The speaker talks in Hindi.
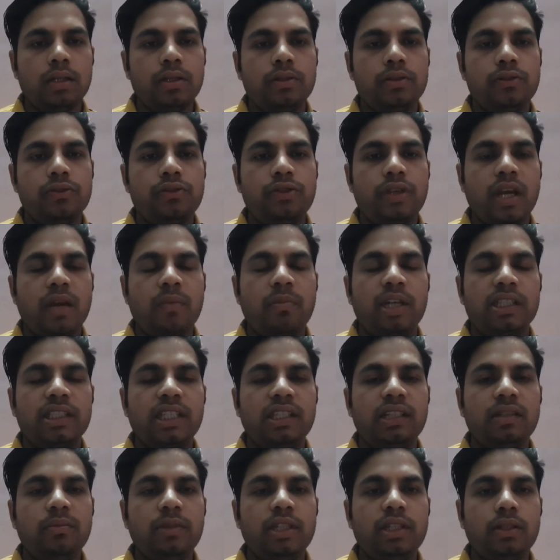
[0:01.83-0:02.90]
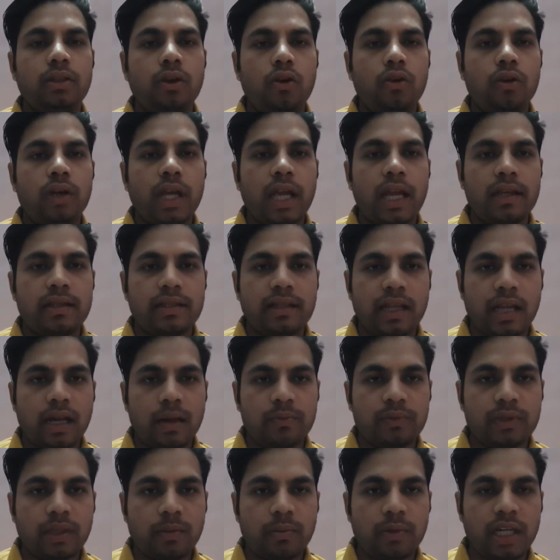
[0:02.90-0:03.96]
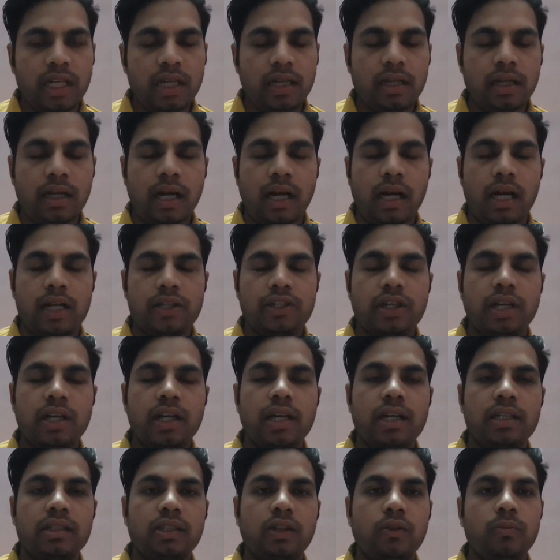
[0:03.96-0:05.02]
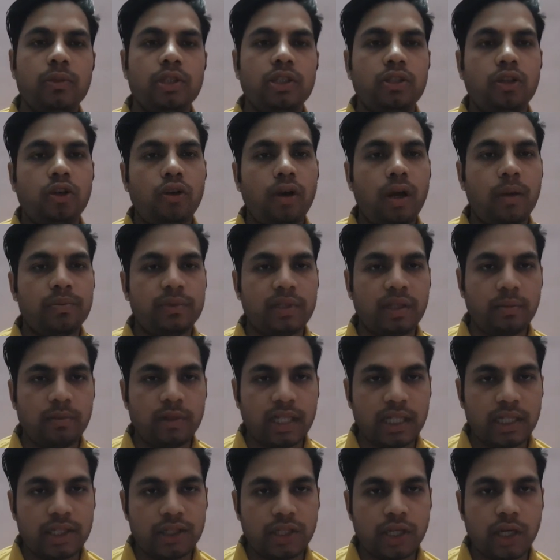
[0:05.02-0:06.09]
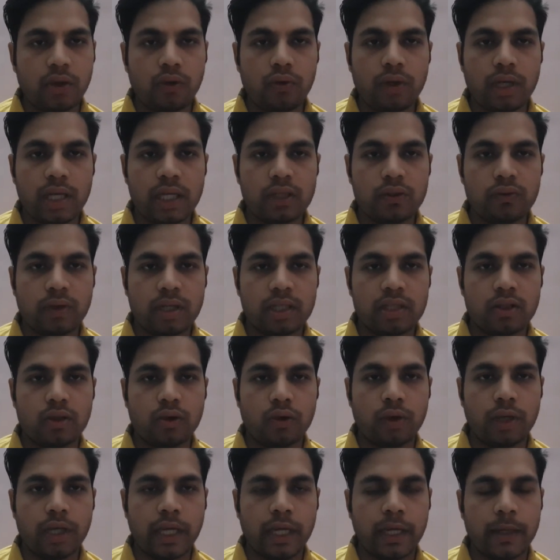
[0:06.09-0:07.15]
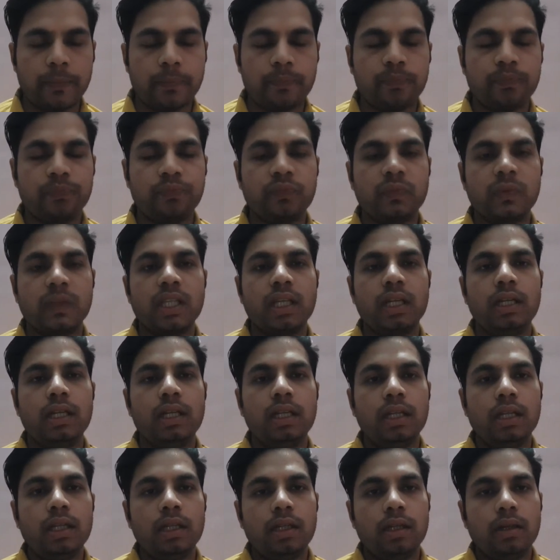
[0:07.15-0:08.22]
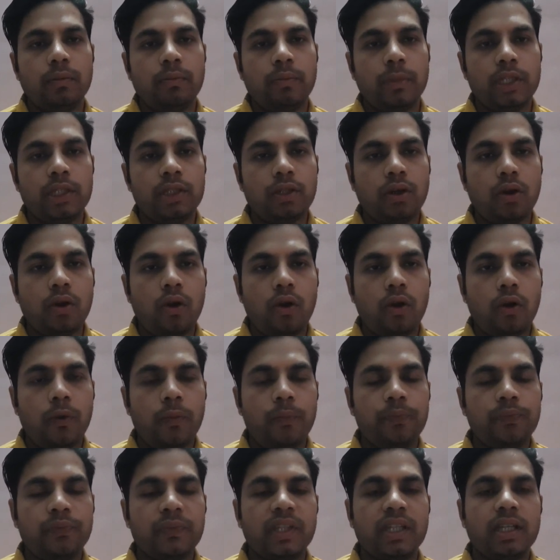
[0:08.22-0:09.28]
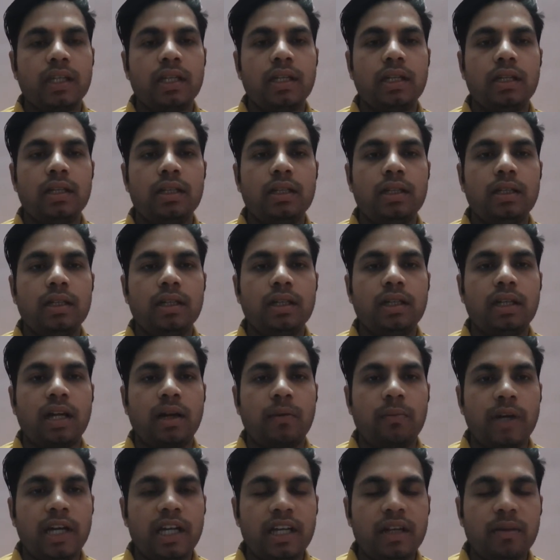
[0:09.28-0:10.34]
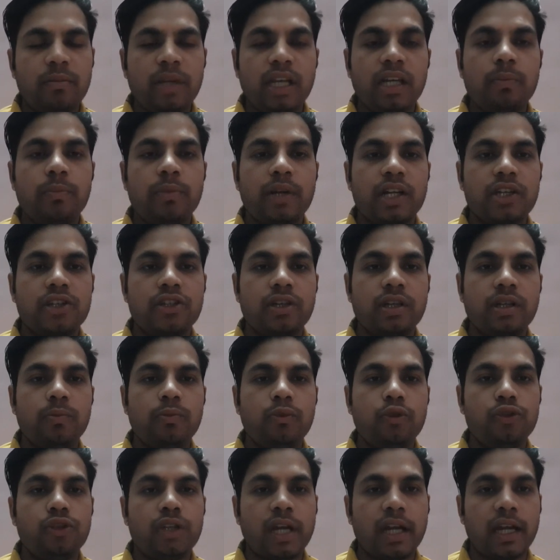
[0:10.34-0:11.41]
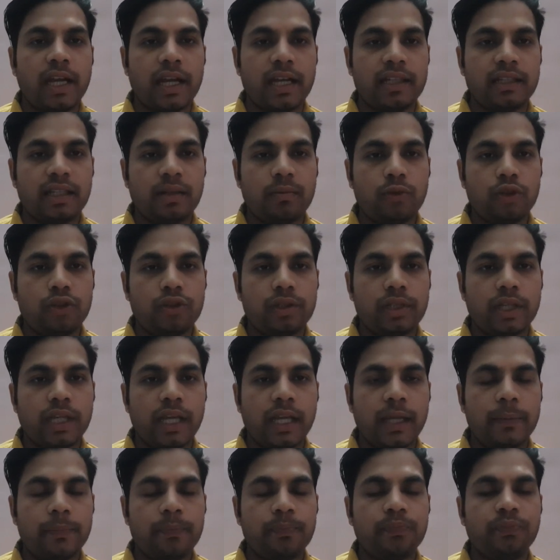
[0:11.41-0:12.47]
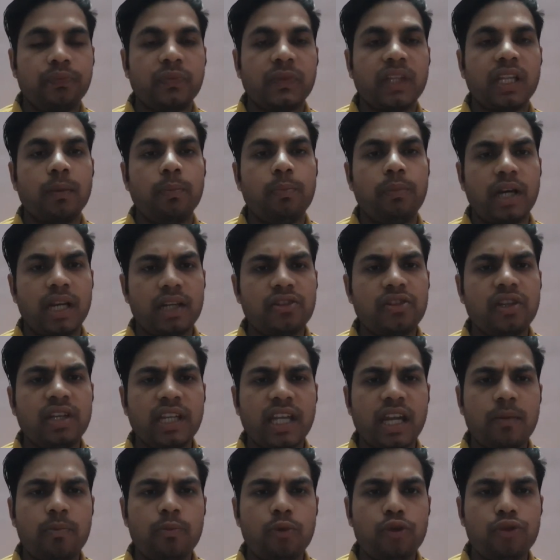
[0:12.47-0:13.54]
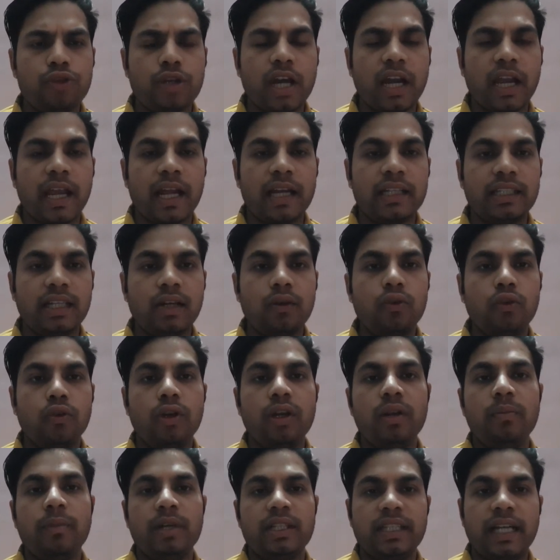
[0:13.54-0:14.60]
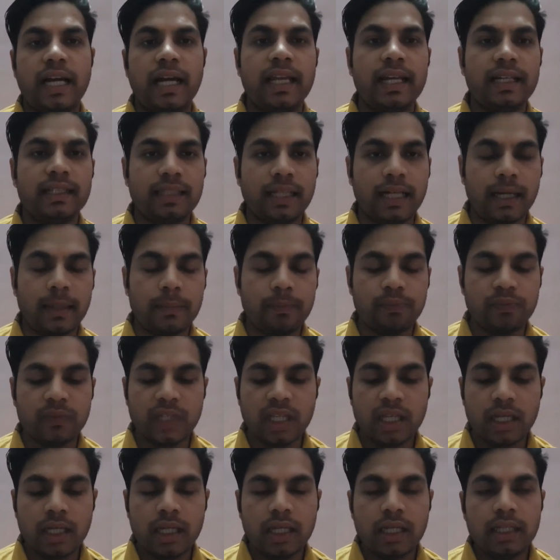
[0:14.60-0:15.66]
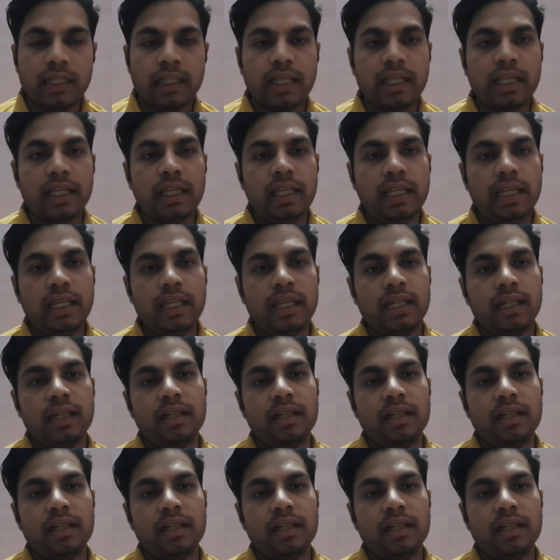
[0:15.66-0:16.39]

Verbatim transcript: जय माता दी मित्रों कैसे हैं आप सभी आशा करता हूँ मित्रों आप सभी अच्छे होंगे स्वस्थ होंगे मित्रों कमेंट में एक प्रश्न पूछा गया था मुझसे प्रश्न क्या पूछा गया था उन्होंने बताया था कि